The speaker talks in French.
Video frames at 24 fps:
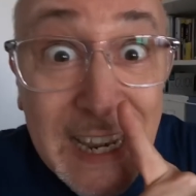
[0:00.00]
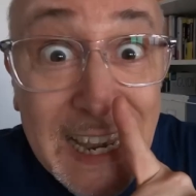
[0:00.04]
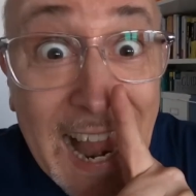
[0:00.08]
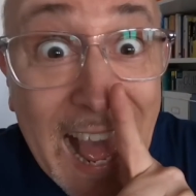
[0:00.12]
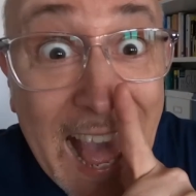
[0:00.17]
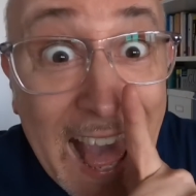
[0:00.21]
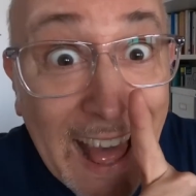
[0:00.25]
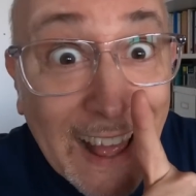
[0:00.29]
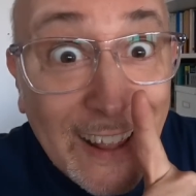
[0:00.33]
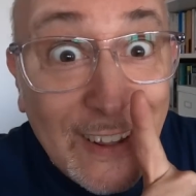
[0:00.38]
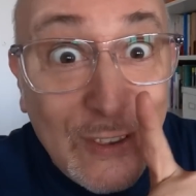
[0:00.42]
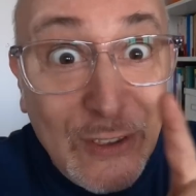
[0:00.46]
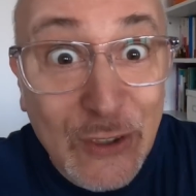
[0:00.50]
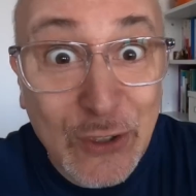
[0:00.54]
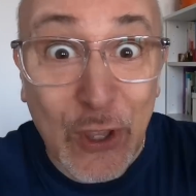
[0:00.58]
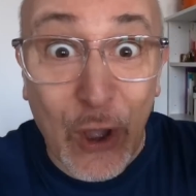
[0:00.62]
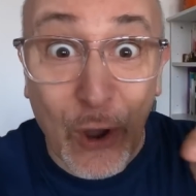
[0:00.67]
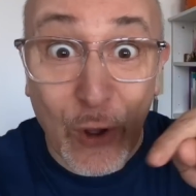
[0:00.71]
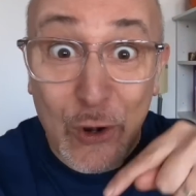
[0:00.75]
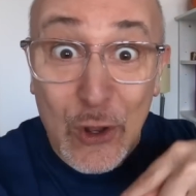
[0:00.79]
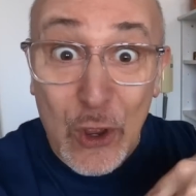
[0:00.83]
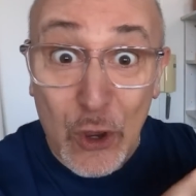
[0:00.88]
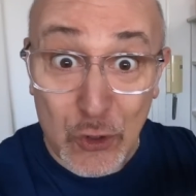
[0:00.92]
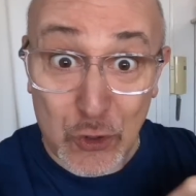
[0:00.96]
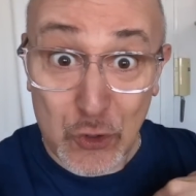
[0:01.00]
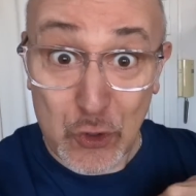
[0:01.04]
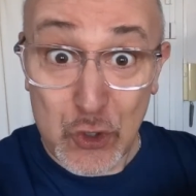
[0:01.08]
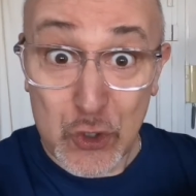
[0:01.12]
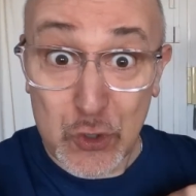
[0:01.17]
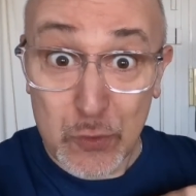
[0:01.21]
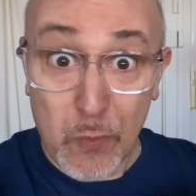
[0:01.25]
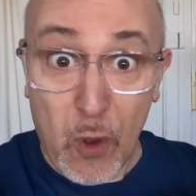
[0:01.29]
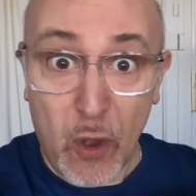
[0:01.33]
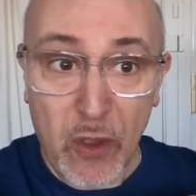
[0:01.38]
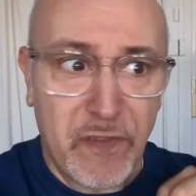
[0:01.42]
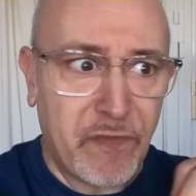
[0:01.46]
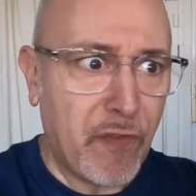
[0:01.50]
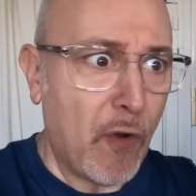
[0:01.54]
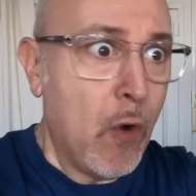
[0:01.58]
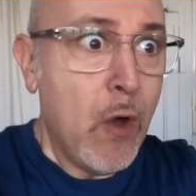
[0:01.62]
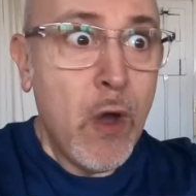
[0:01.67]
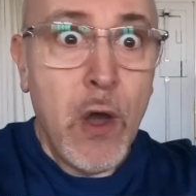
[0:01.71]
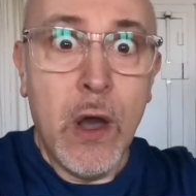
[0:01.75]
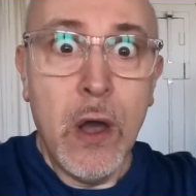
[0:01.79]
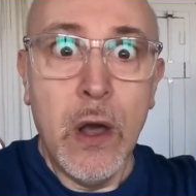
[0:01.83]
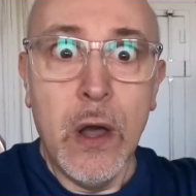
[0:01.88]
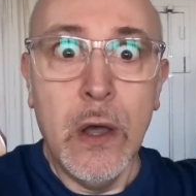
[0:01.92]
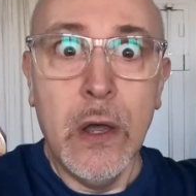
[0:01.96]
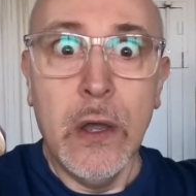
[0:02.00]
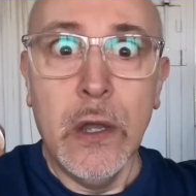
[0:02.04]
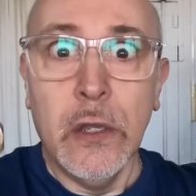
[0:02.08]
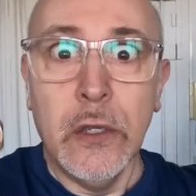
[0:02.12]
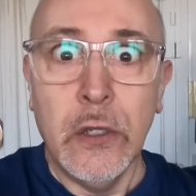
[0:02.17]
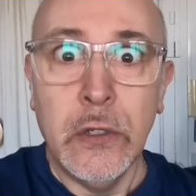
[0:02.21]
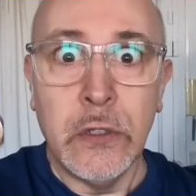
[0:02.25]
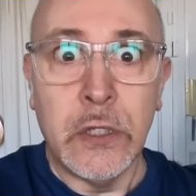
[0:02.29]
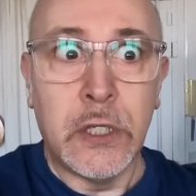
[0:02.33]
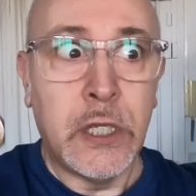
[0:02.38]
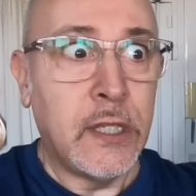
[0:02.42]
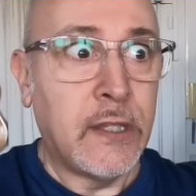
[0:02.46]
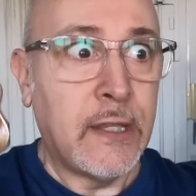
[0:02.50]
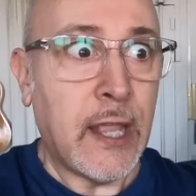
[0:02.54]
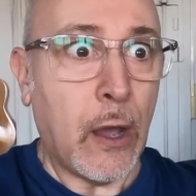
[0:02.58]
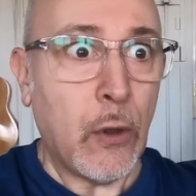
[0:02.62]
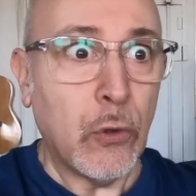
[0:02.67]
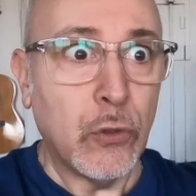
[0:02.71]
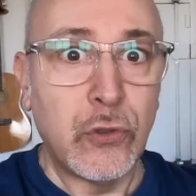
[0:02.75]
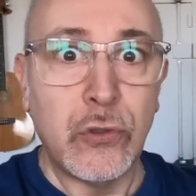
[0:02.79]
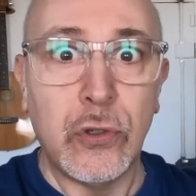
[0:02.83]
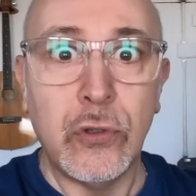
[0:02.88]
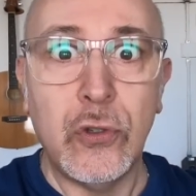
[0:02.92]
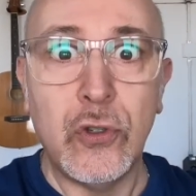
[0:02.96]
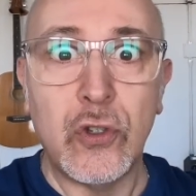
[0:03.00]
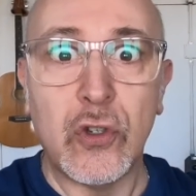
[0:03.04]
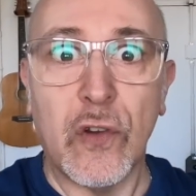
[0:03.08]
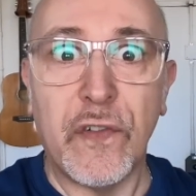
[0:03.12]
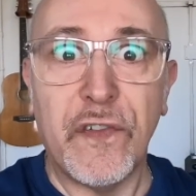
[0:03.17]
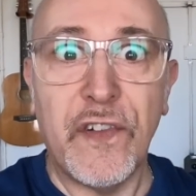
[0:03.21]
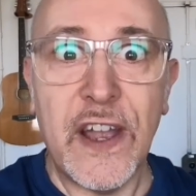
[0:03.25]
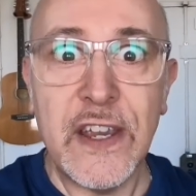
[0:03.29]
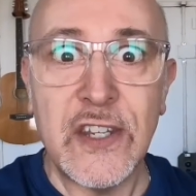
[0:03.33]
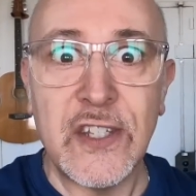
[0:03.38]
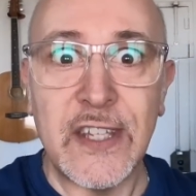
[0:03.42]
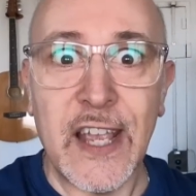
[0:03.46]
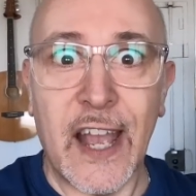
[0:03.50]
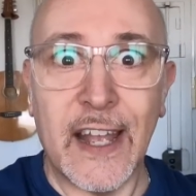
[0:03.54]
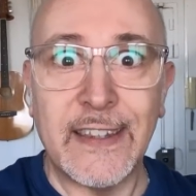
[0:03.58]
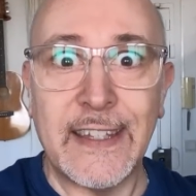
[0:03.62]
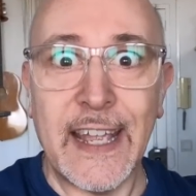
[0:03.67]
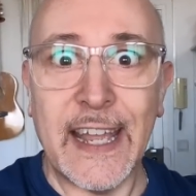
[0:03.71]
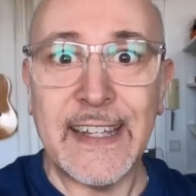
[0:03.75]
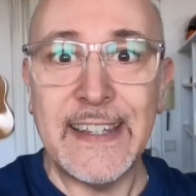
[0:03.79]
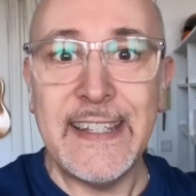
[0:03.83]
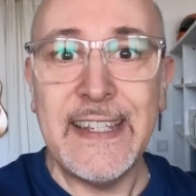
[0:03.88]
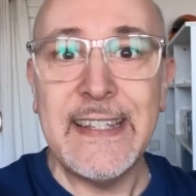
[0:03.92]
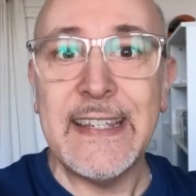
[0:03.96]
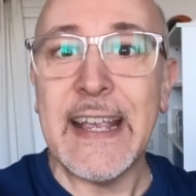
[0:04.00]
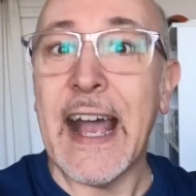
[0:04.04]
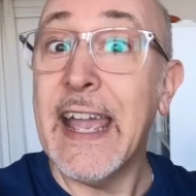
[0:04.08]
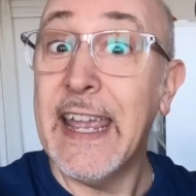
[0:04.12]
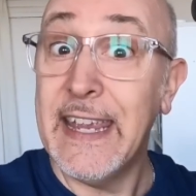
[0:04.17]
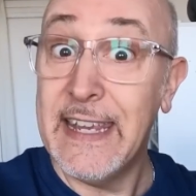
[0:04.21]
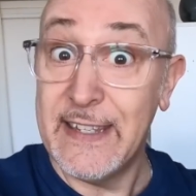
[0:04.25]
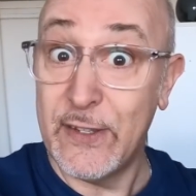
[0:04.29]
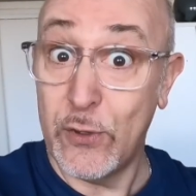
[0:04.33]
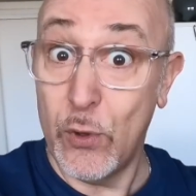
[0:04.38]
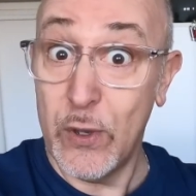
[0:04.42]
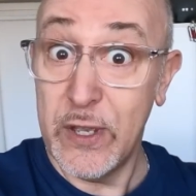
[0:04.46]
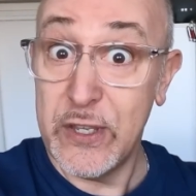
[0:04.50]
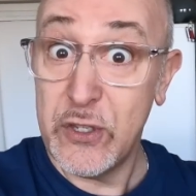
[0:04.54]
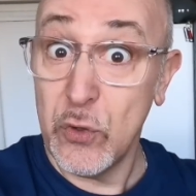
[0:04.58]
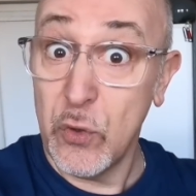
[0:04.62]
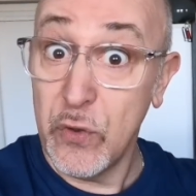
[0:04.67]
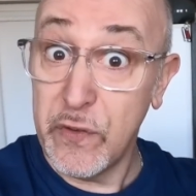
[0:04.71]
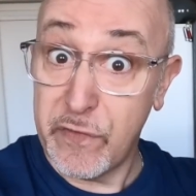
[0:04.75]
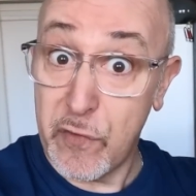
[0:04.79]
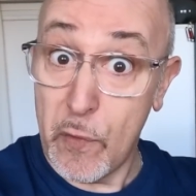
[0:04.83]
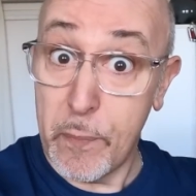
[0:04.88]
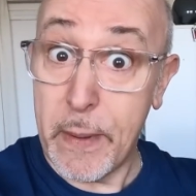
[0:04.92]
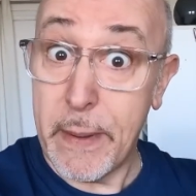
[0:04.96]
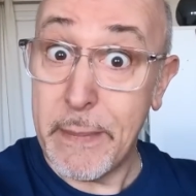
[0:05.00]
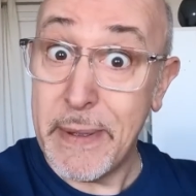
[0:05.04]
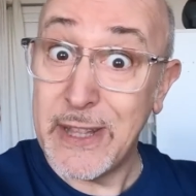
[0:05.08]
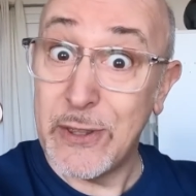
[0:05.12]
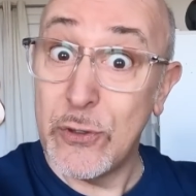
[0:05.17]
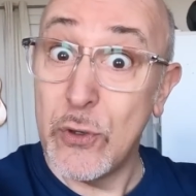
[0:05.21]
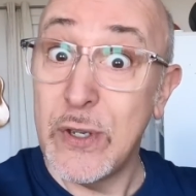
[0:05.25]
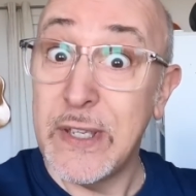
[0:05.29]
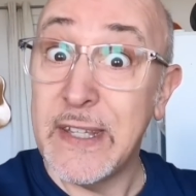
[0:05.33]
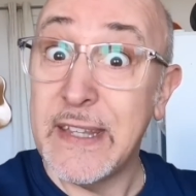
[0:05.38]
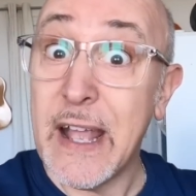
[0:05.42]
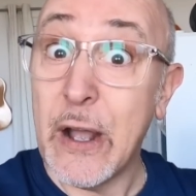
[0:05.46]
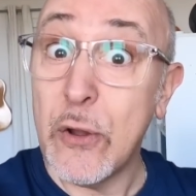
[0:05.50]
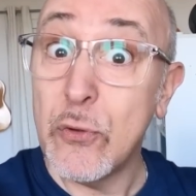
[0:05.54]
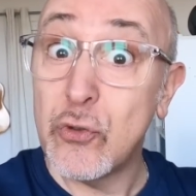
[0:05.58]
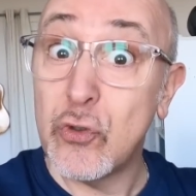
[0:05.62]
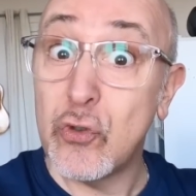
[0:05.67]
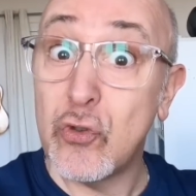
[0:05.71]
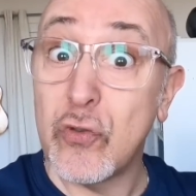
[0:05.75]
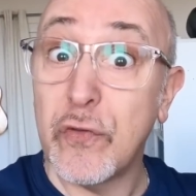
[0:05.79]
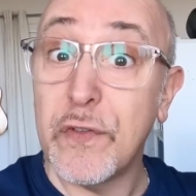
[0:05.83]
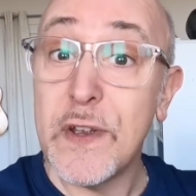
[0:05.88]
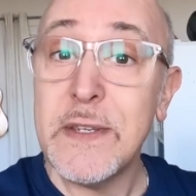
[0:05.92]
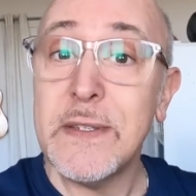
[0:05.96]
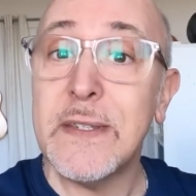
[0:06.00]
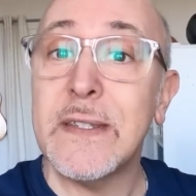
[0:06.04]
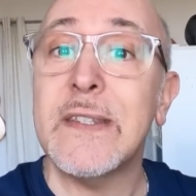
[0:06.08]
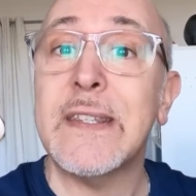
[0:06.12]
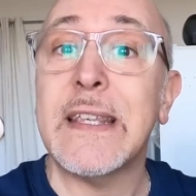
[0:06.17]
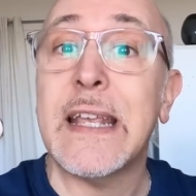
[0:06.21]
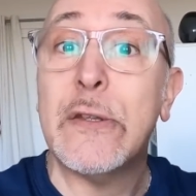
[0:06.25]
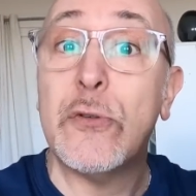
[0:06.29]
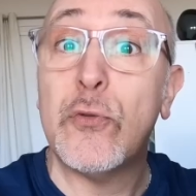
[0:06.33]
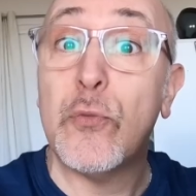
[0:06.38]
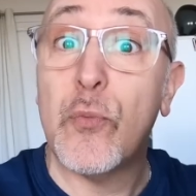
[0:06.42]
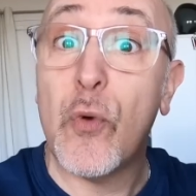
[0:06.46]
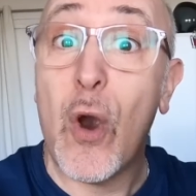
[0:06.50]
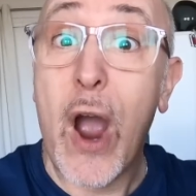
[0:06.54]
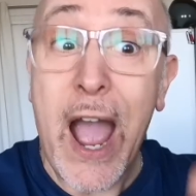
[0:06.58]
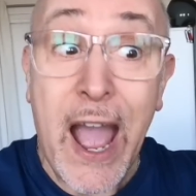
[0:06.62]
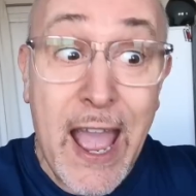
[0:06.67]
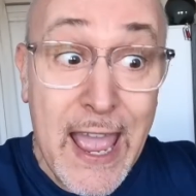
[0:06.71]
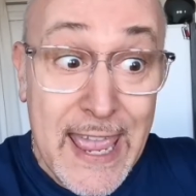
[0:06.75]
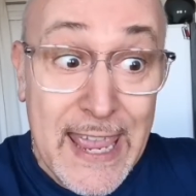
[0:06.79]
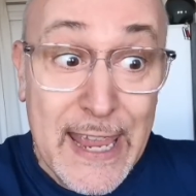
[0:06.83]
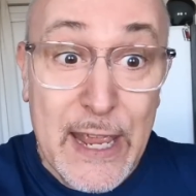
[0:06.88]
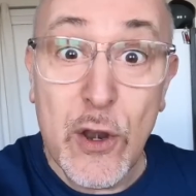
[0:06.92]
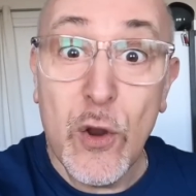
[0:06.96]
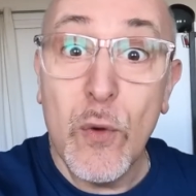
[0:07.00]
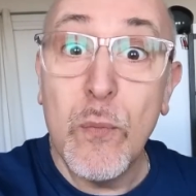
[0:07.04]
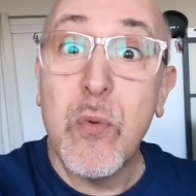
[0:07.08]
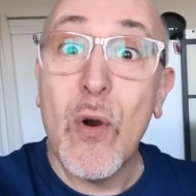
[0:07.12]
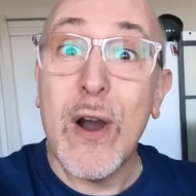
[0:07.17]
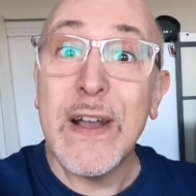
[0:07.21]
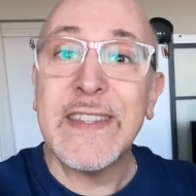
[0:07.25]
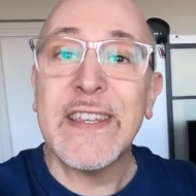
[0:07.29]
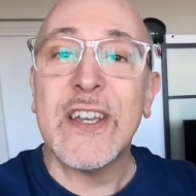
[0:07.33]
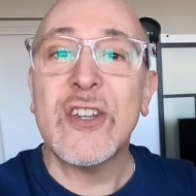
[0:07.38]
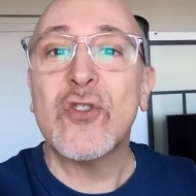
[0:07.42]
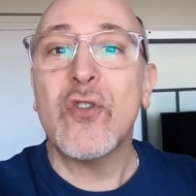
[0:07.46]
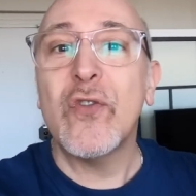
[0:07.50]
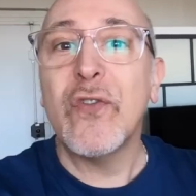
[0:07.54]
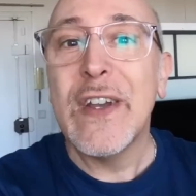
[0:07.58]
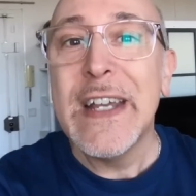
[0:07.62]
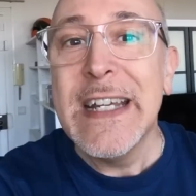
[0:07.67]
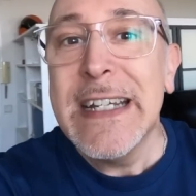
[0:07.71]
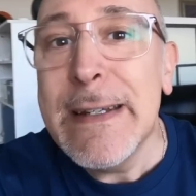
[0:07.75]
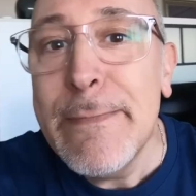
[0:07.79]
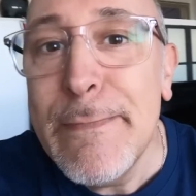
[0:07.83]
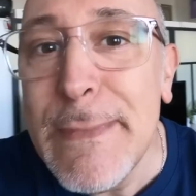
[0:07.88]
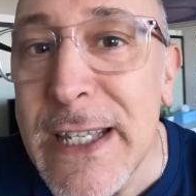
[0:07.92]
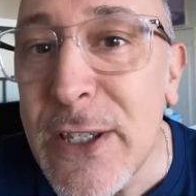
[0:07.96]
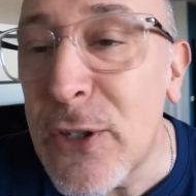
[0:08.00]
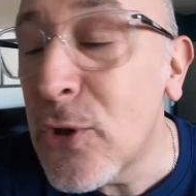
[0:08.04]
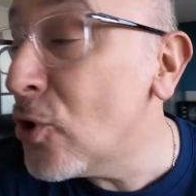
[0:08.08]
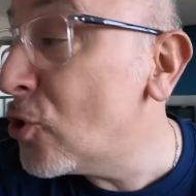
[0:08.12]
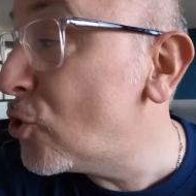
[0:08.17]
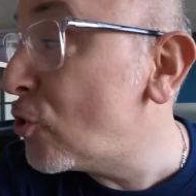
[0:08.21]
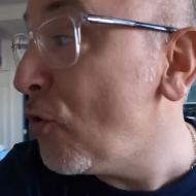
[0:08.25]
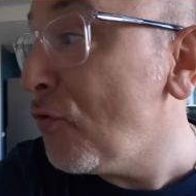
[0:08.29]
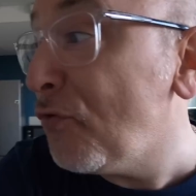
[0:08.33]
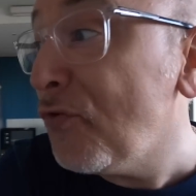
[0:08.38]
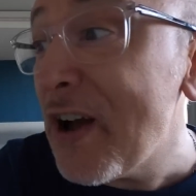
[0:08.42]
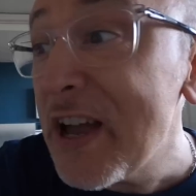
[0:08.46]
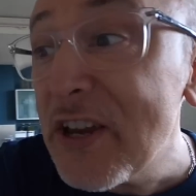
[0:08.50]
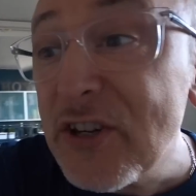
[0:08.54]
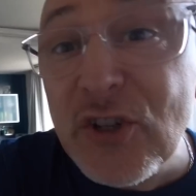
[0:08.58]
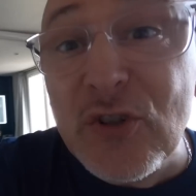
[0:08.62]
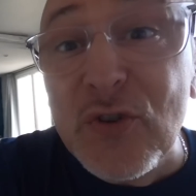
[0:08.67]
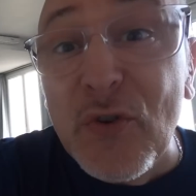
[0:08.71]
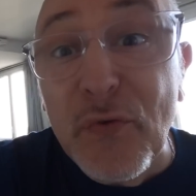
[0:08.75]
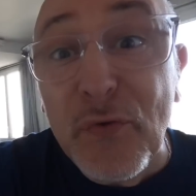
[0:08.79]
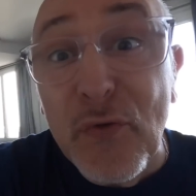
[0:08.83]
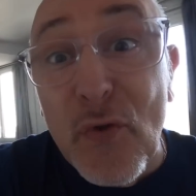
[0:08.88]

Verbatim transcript: là, dans leur jugement, ils font oh, une guitare au-dessus du chauffage, c'est interdit ça. Et ils ont raison, il faut pas mettre de guitare au-dessus du chauffage, c'est du bois et le bois ça chauffe. Mais ce chauffage ne